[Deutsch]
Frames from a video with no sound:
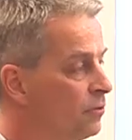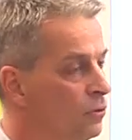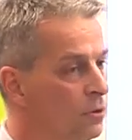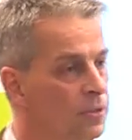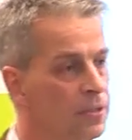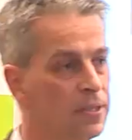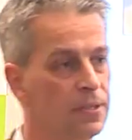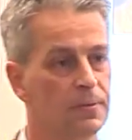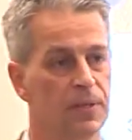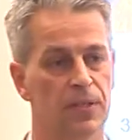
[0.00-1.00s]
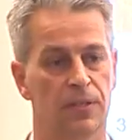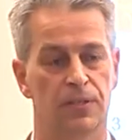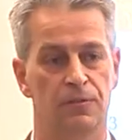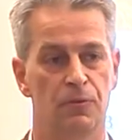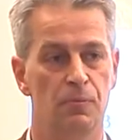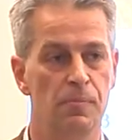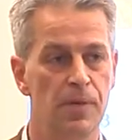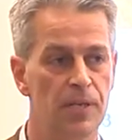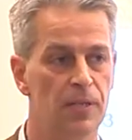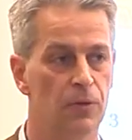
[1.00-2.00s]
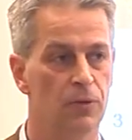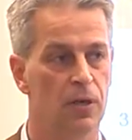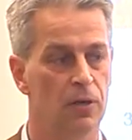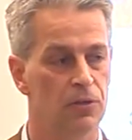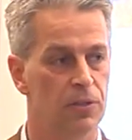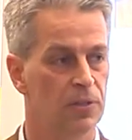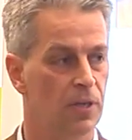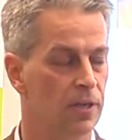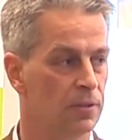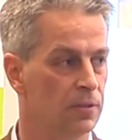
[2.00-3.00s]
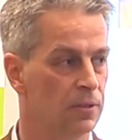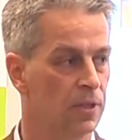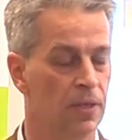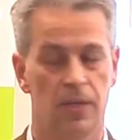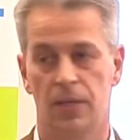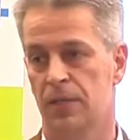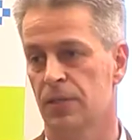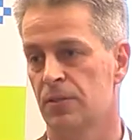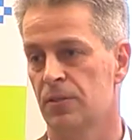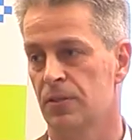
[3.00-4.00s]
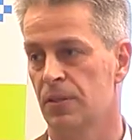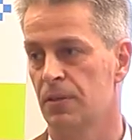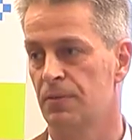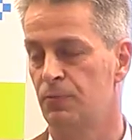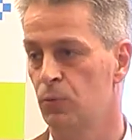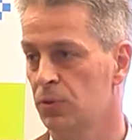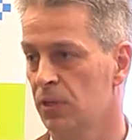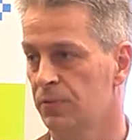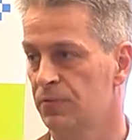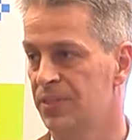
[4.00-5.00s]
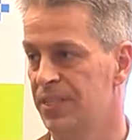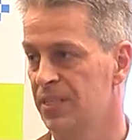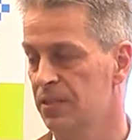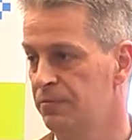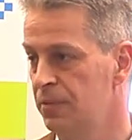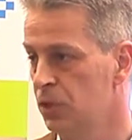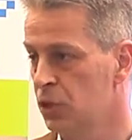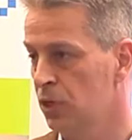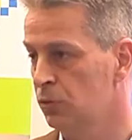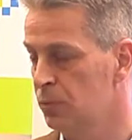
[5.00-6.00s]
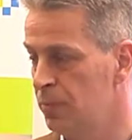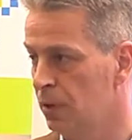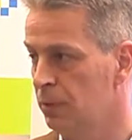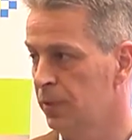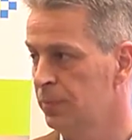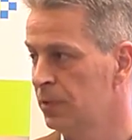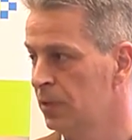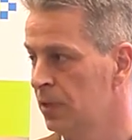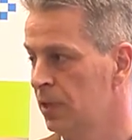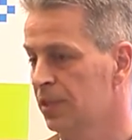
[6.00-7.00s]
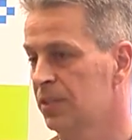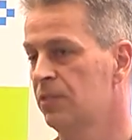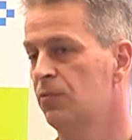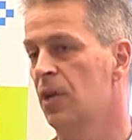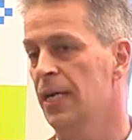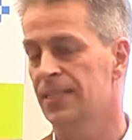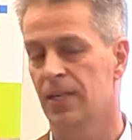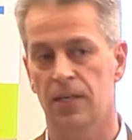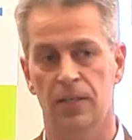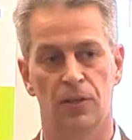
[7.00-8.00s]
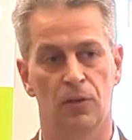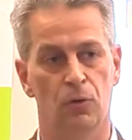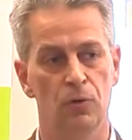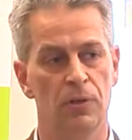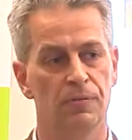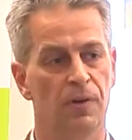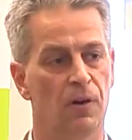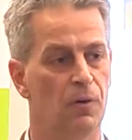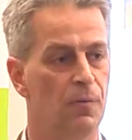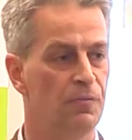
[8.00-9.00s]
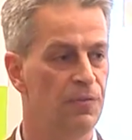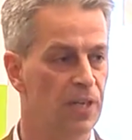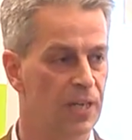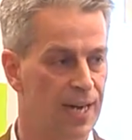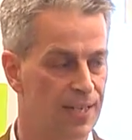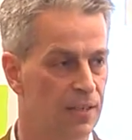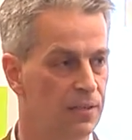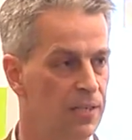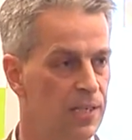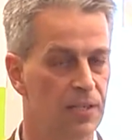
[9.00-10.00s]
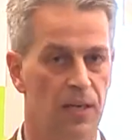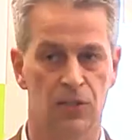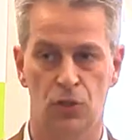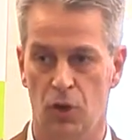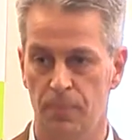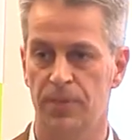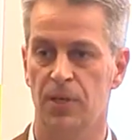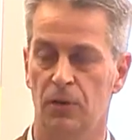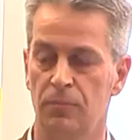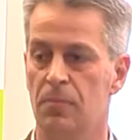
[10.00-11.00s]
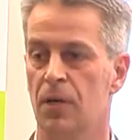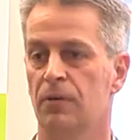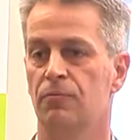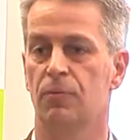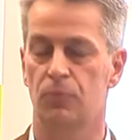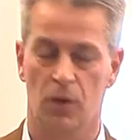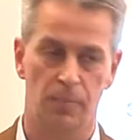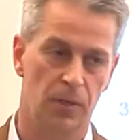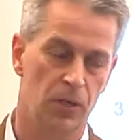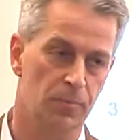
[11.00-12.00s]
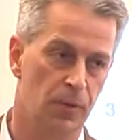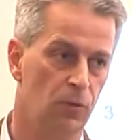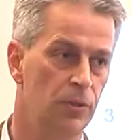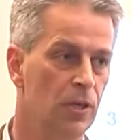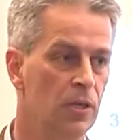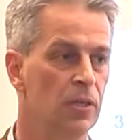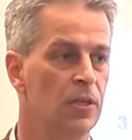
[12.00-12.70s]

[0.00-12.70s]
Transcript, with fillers: Und äh, es hat sich für mich dadurch ausgezeichnet, dass es äh, Führungskräften sehr, sehr viel Gestaltungsspielraum gibt. Das ist vielleicht einer der Gründe, warum wir Cutter nicht als Top-Down machen, vom Top-Management runter,